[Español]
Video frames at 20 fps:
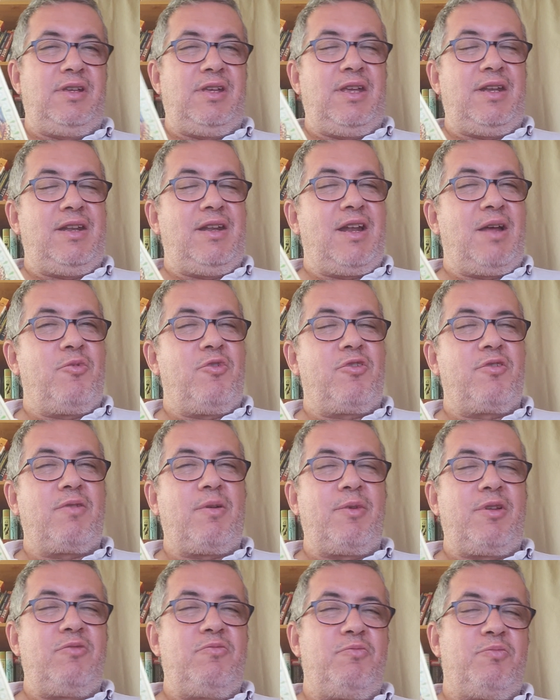En el amor va
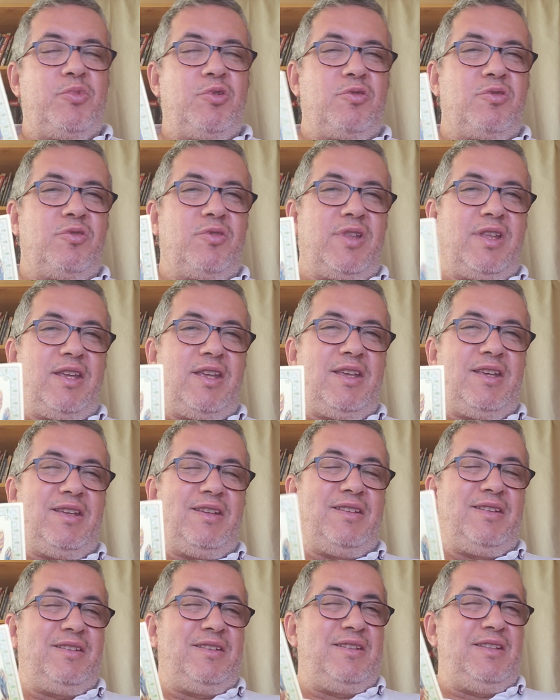a haber un poco
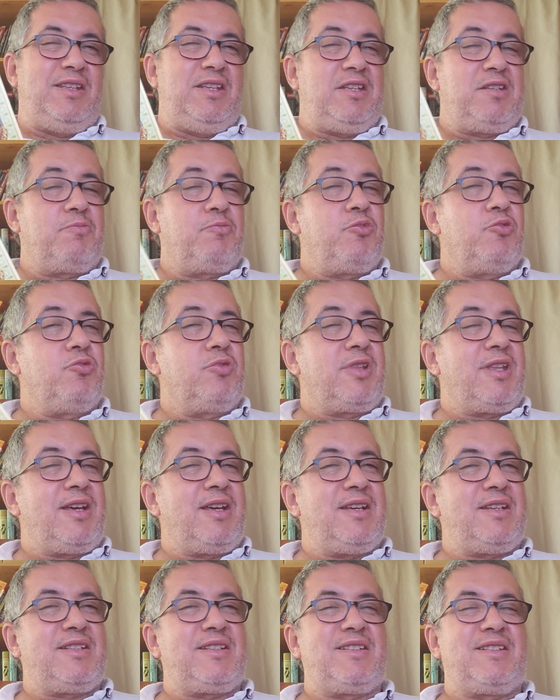de
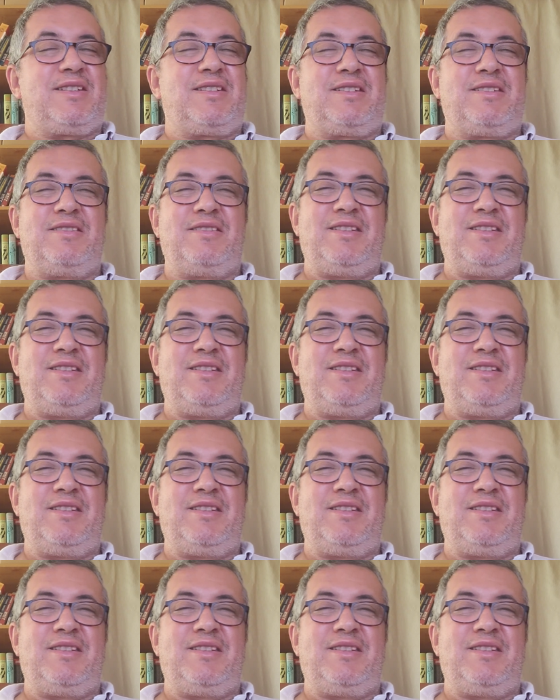disputas,